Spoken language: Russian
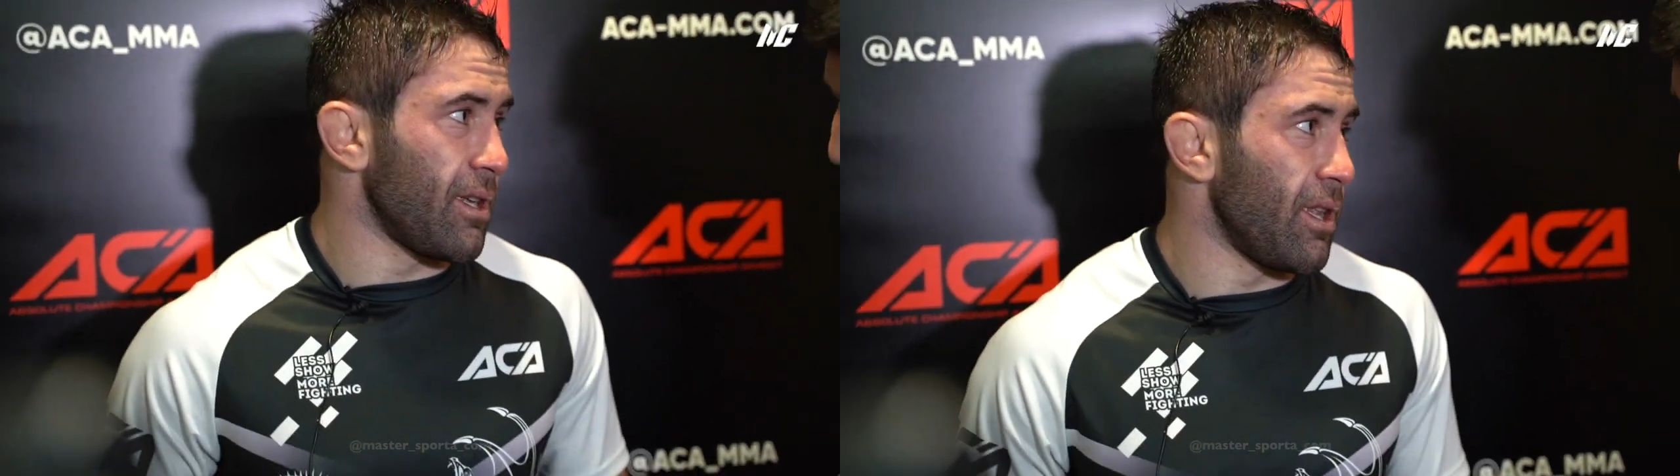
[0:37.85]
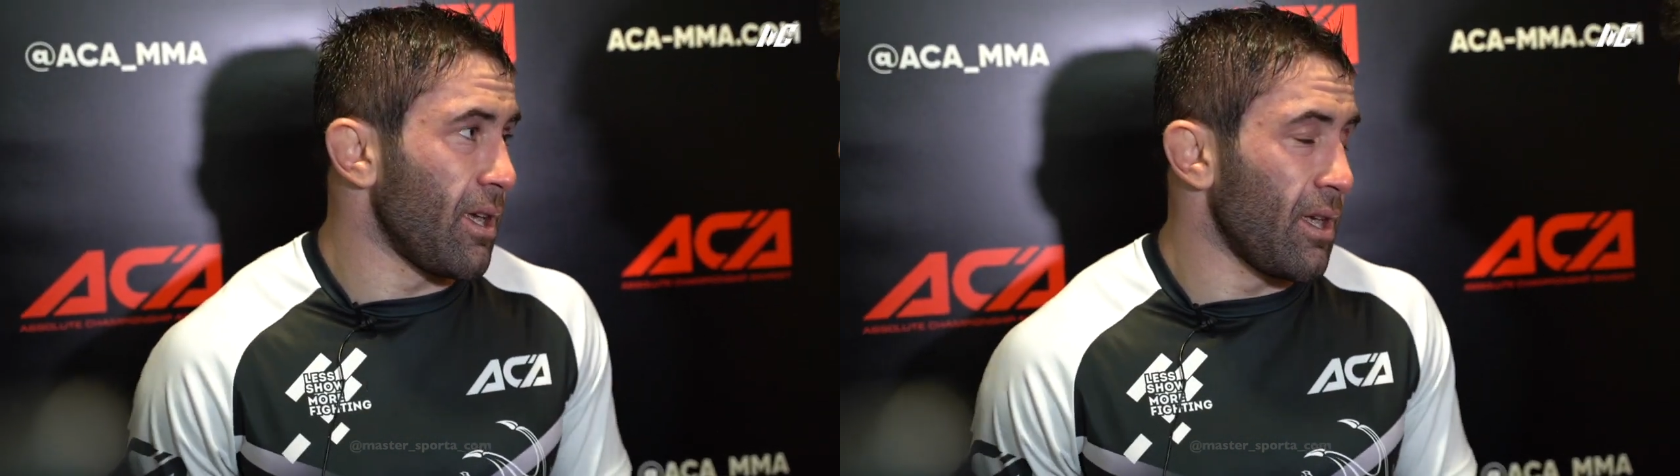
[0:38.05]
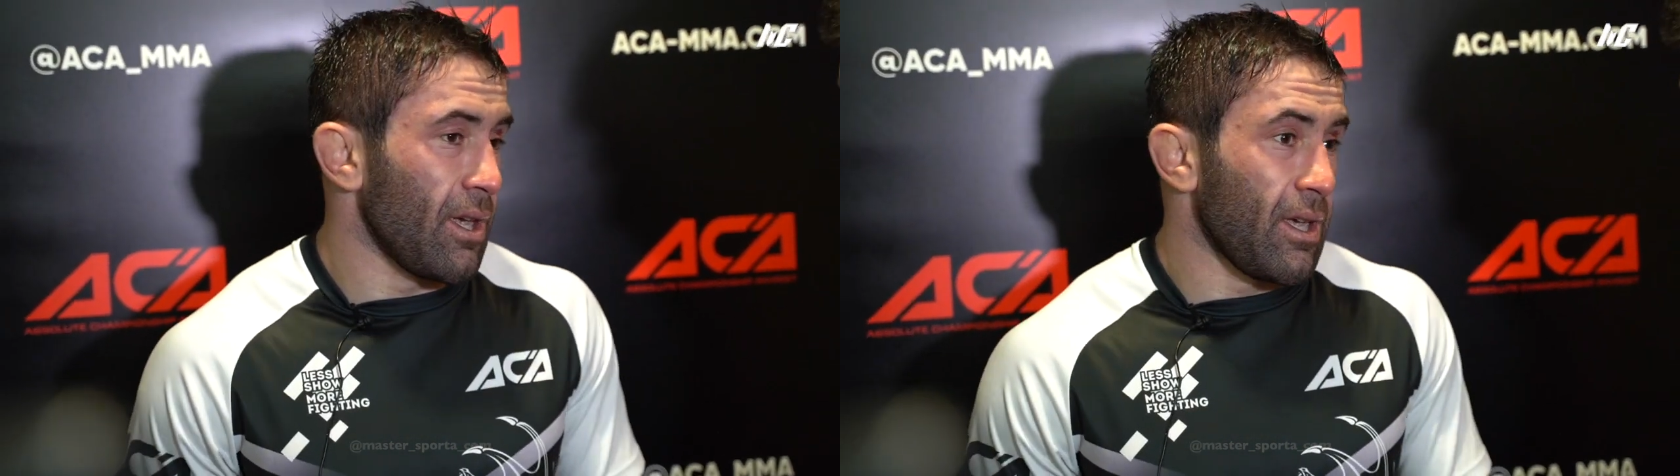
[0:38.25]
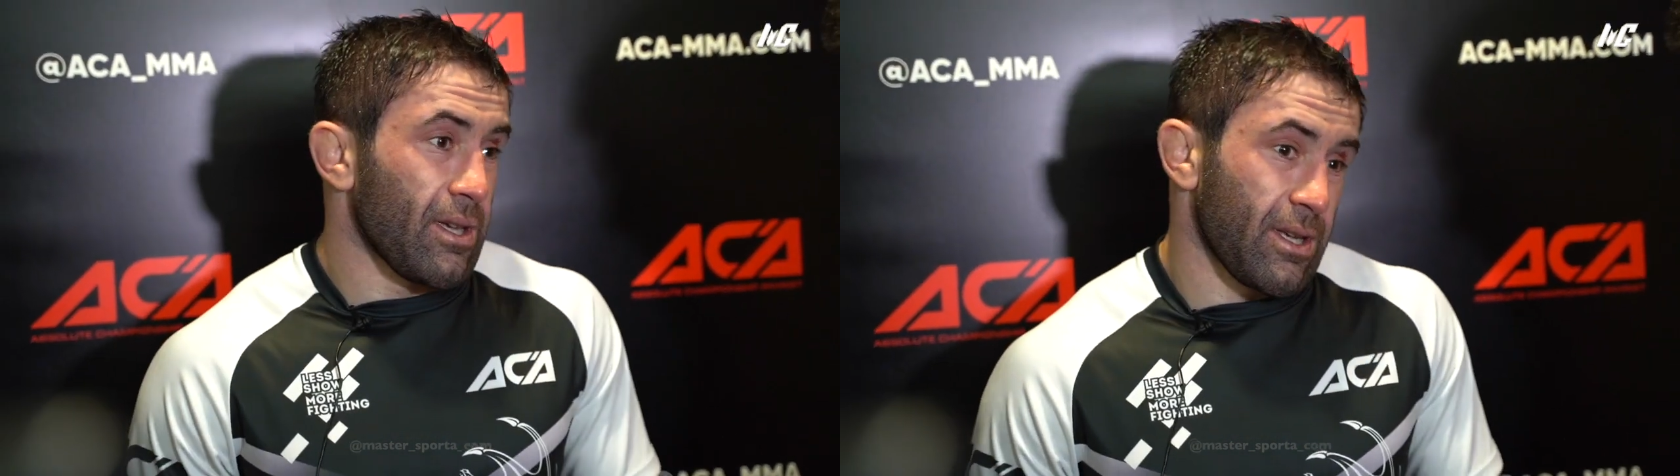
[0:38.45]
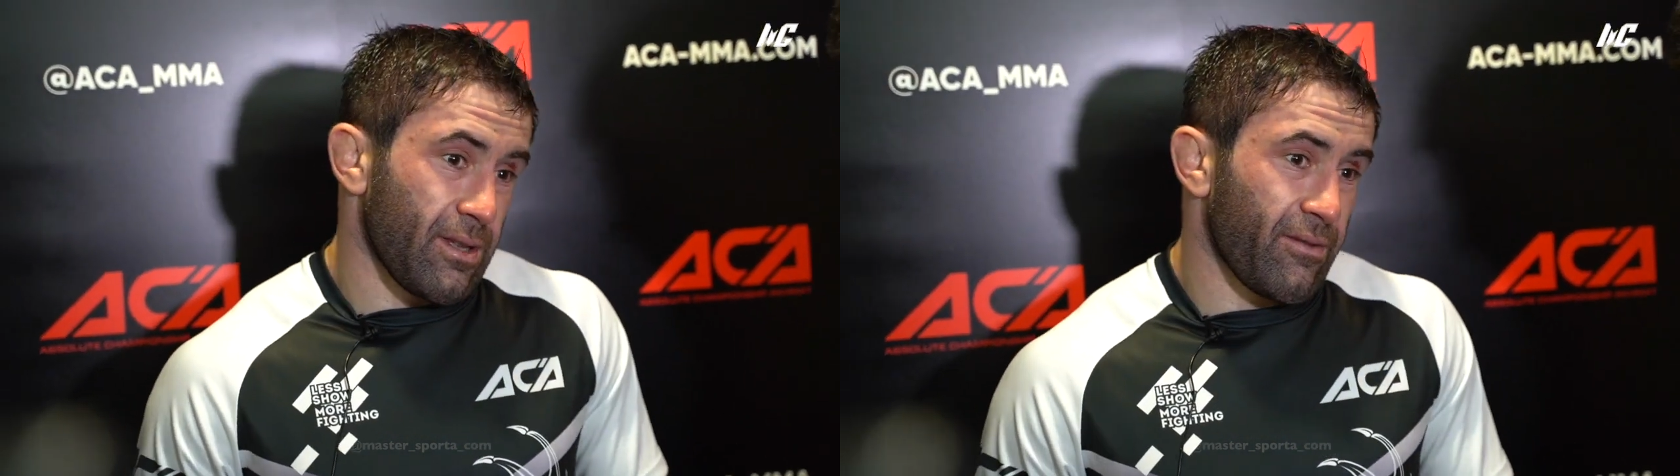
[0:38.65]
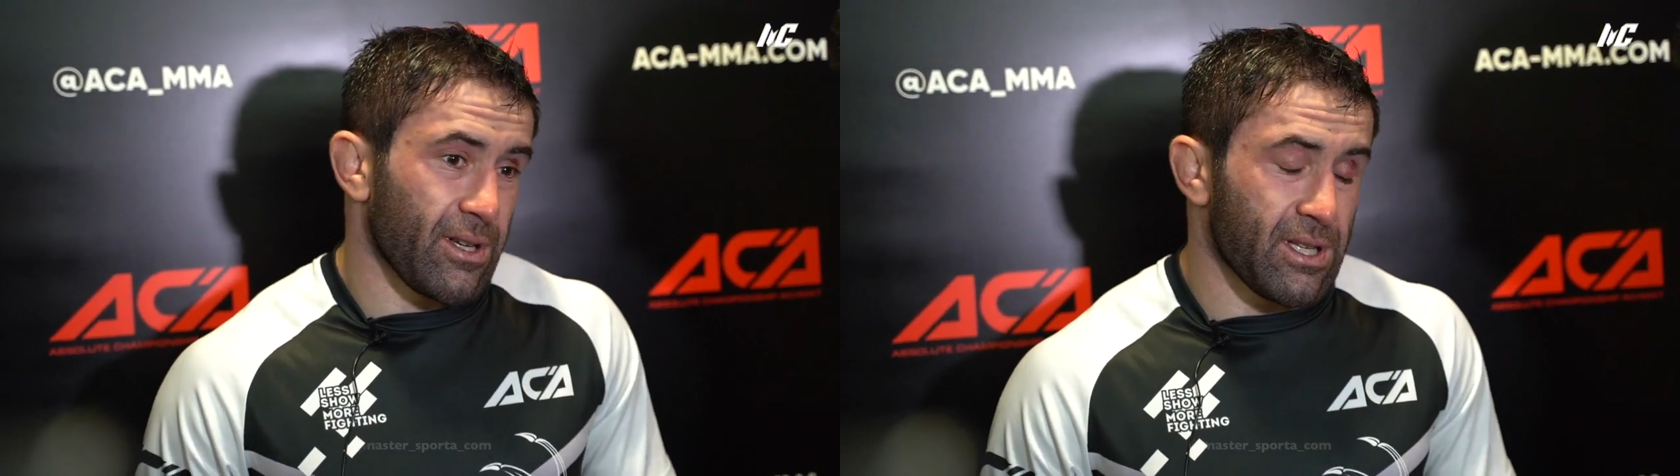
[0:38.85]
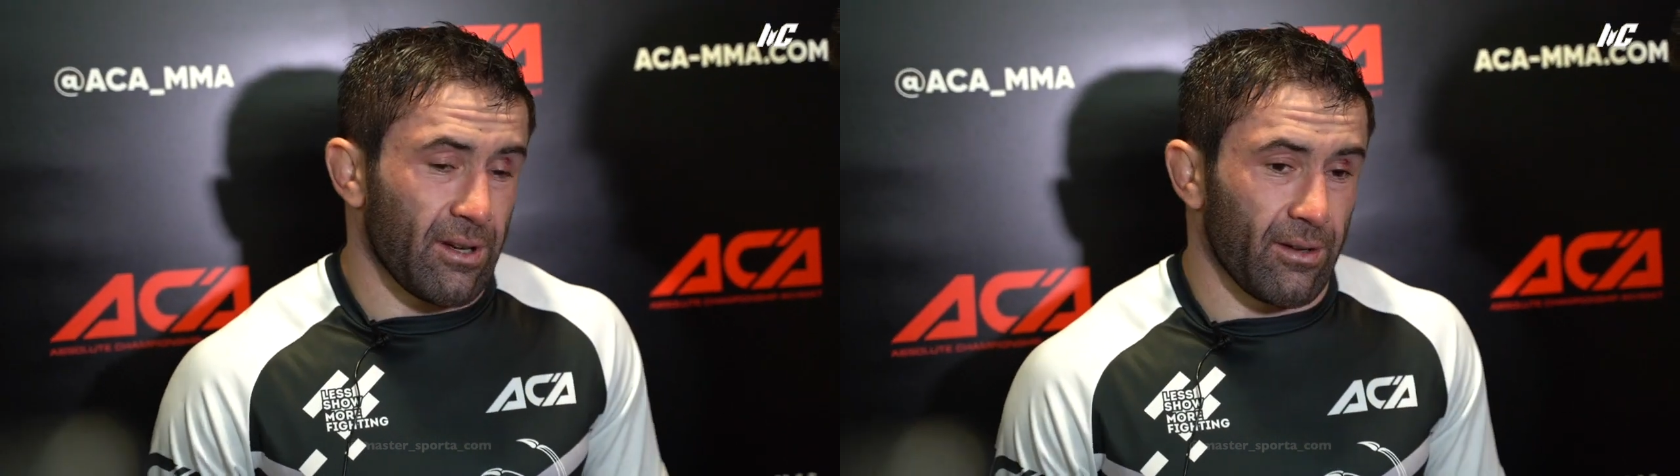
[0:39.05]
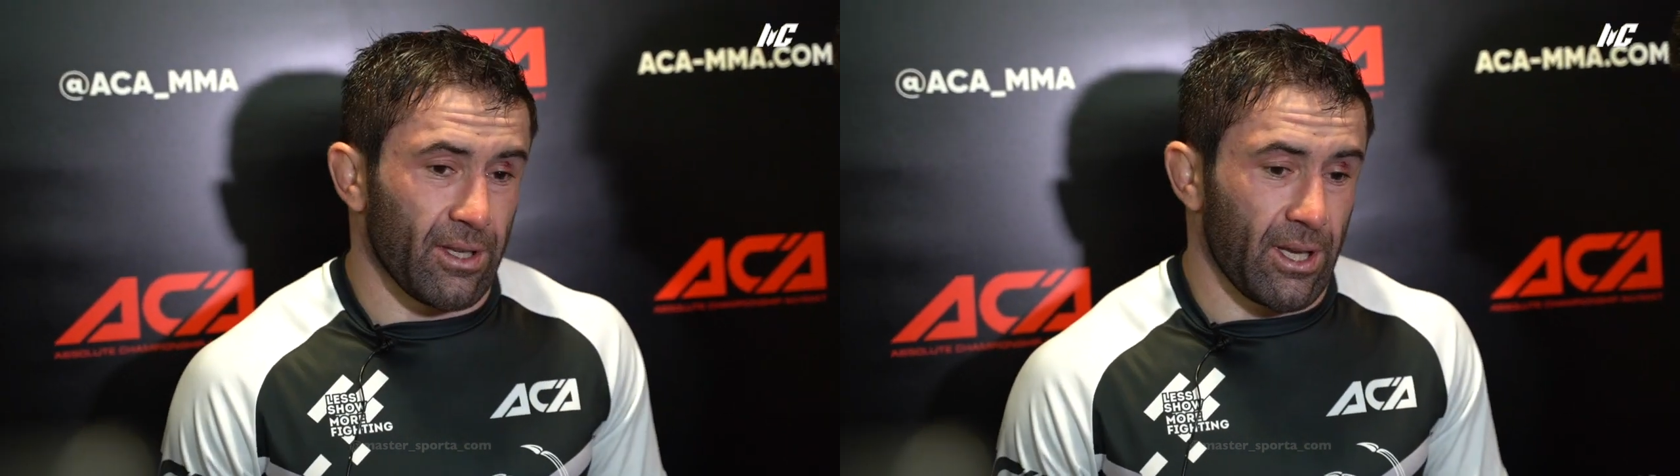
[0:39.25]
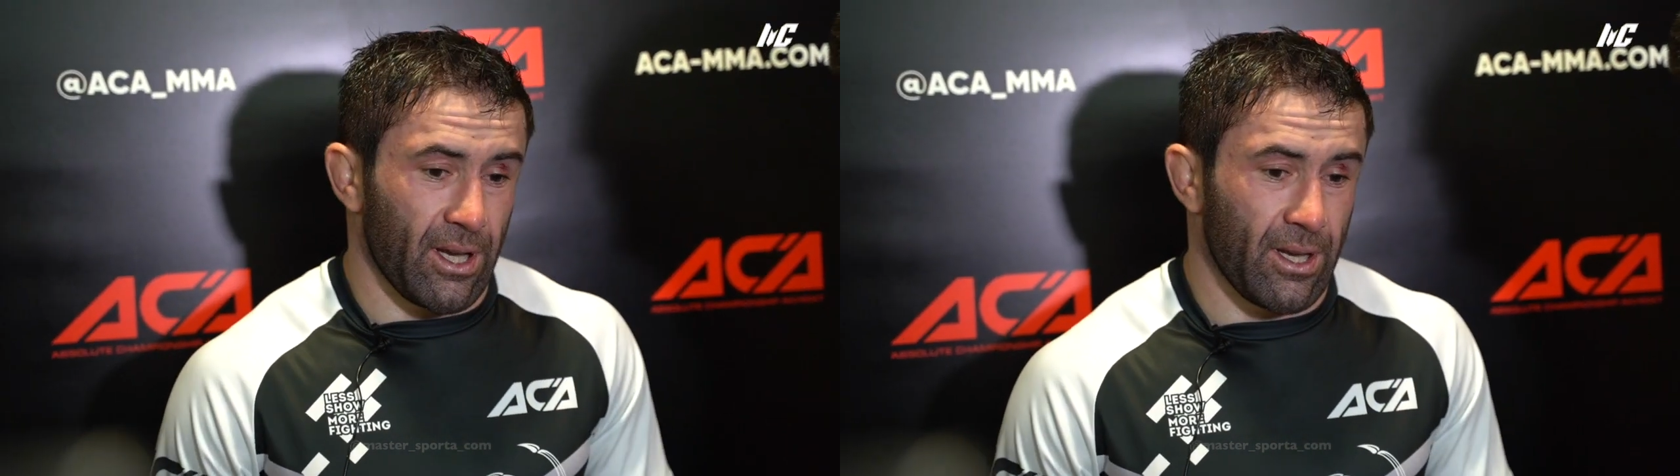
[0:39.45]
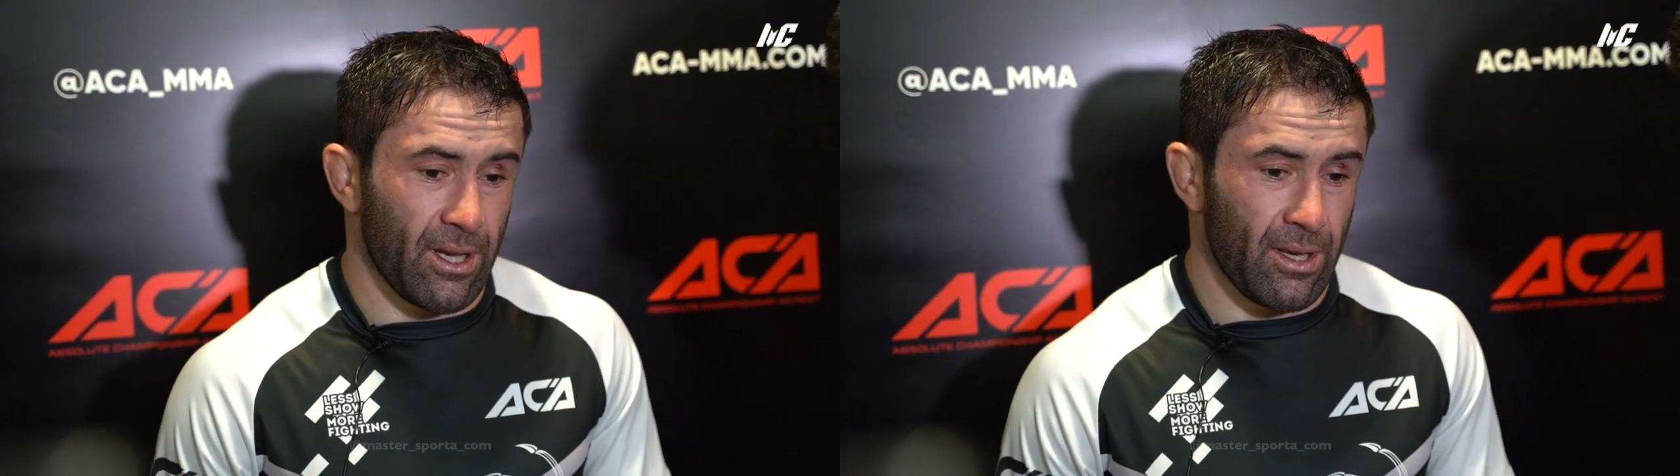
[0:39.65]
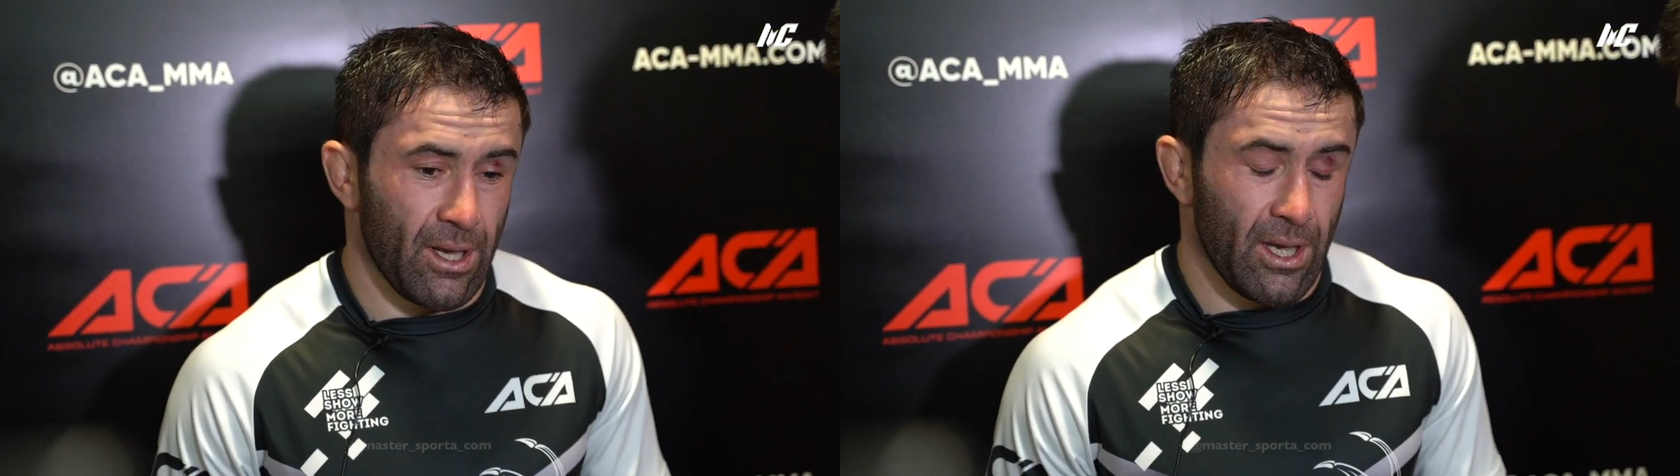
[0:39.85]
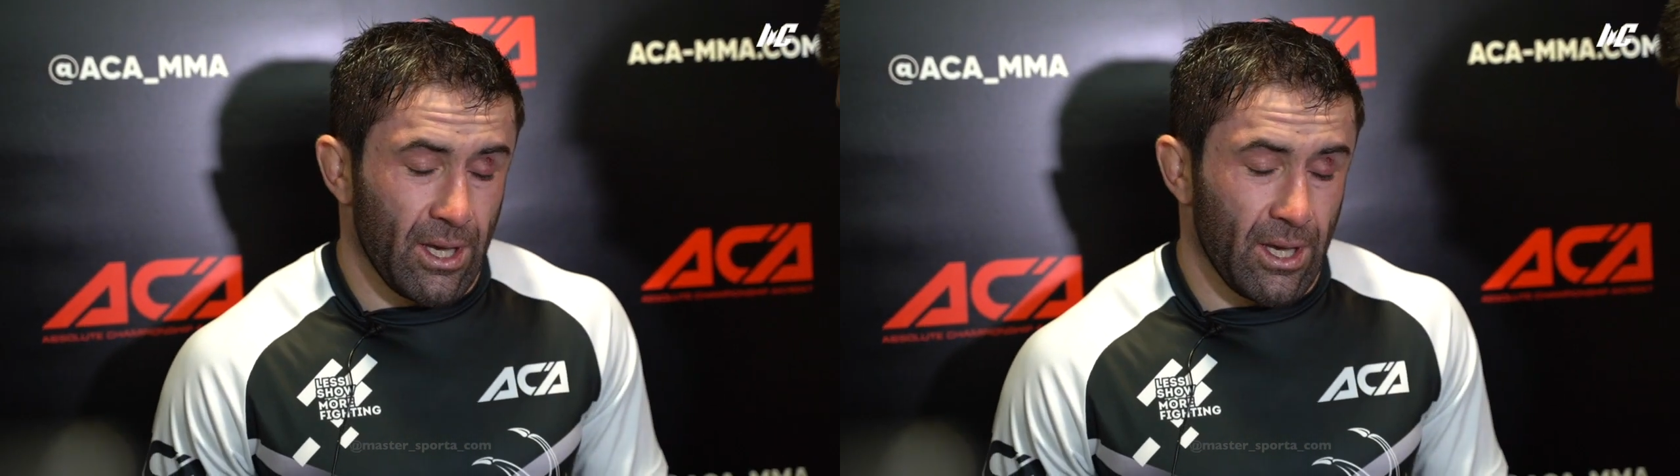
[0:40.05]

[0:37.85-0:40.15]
И не форсировал события и не форсировал, да. раунда.